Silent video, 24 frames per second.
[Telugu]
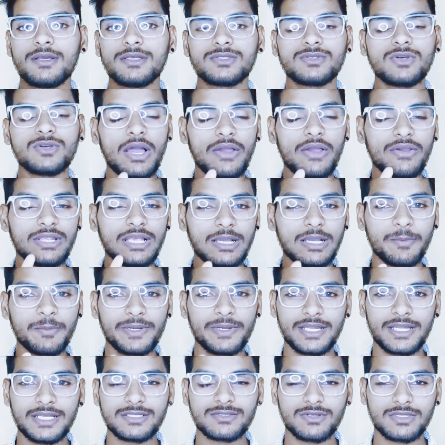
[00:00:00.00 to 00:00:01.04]
సో ఆ విధంగా
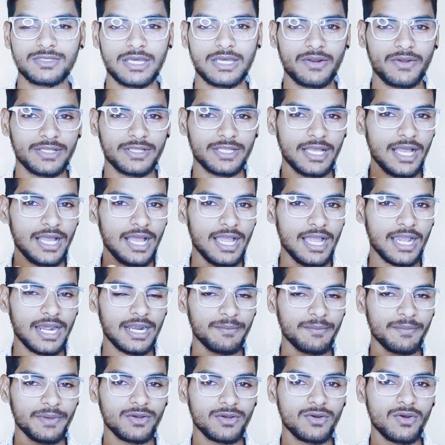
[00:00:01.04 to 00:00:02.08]
పెట్టేసుకున్న తర్వాత
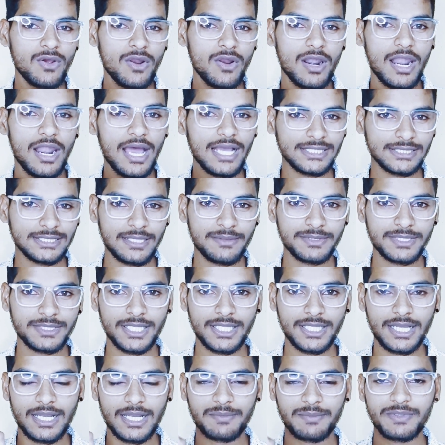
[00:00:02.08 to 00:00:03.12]
అక్కడ మీకు లాస్ట్ ఆప్షన్
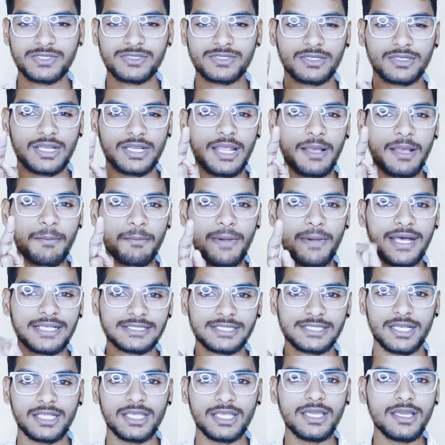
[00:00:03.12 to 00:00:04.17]
అయితే కనిపిస్తుంది కదా
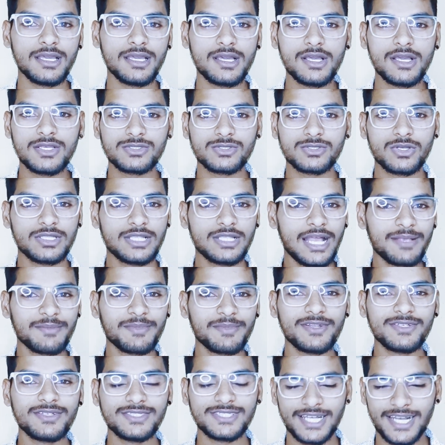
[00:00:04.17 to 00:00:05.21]
మాస్క్ అని సో దాన్ని
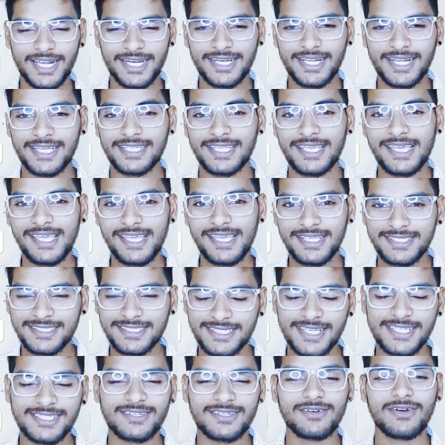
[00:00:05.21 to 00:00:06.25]
మీరు సెలెక్ట్ అయితే
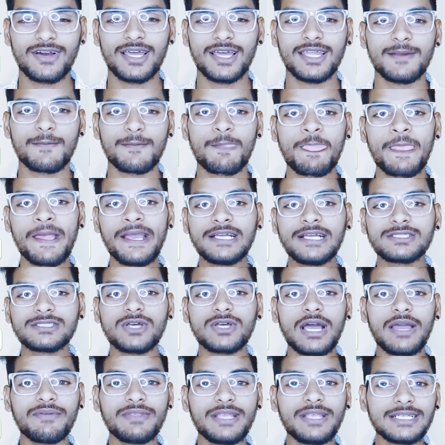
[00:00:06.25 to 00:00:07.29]
చేసుకోవాలి
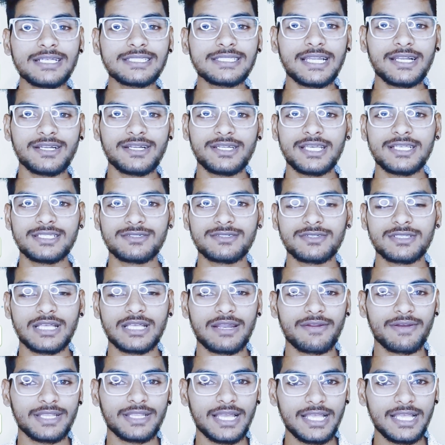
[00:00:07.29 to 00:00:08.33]
సో ఆ విధంగా సెలెక్ట్ చేసుకున్న
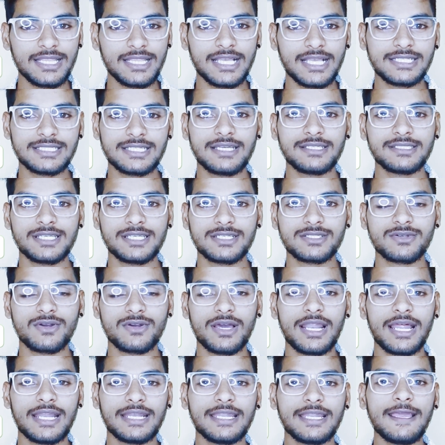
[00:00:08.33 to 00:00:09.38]
తర్వాత నెక్స్ట్ ఏం
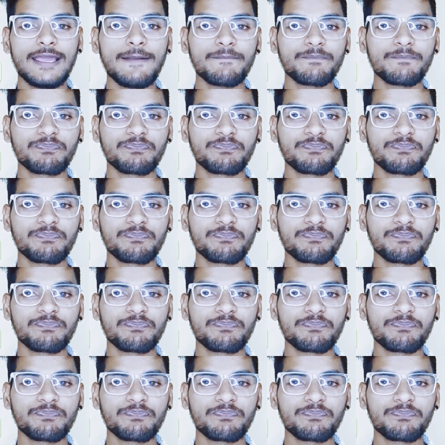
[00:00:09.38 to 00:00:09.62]
చేసుకోవాలంటే